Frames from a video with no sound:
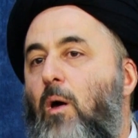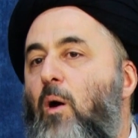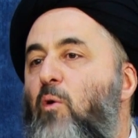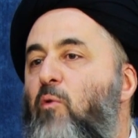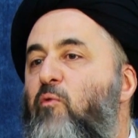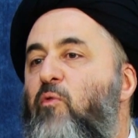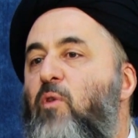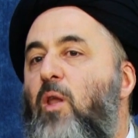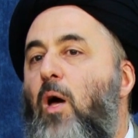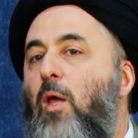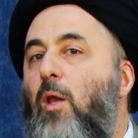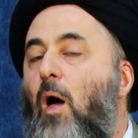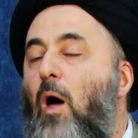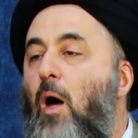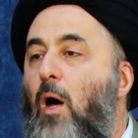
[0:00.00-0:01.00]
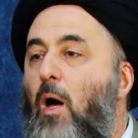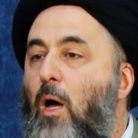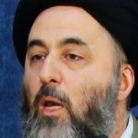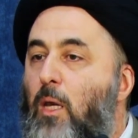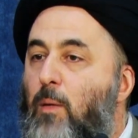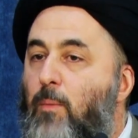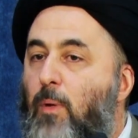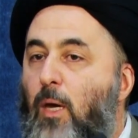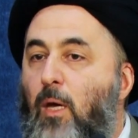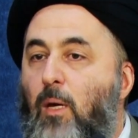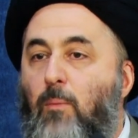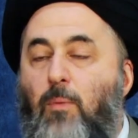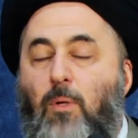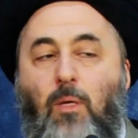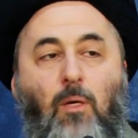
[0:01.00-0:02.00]
أو فلان عالم
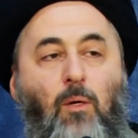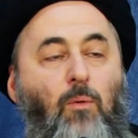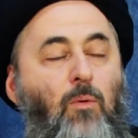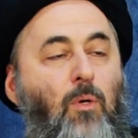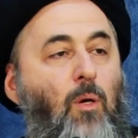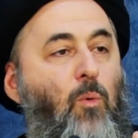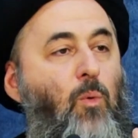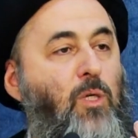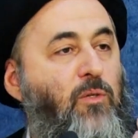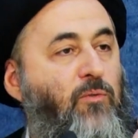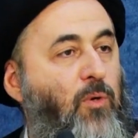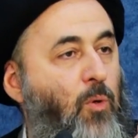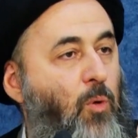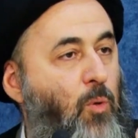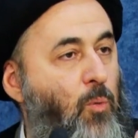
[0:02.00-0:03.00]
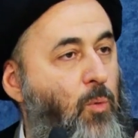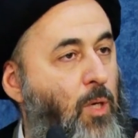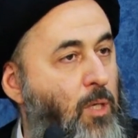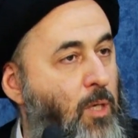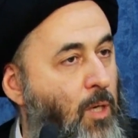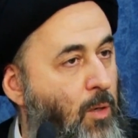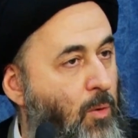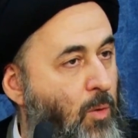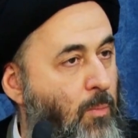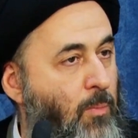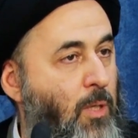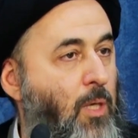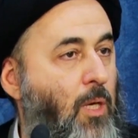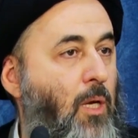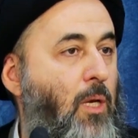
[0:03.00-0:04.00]
غربي نقول الوصف العنواني له
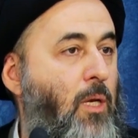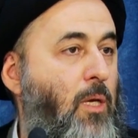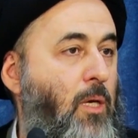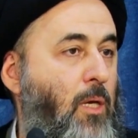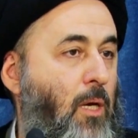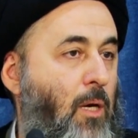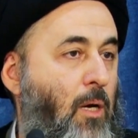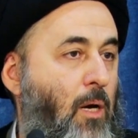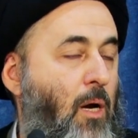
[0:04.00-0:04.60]
المدخلية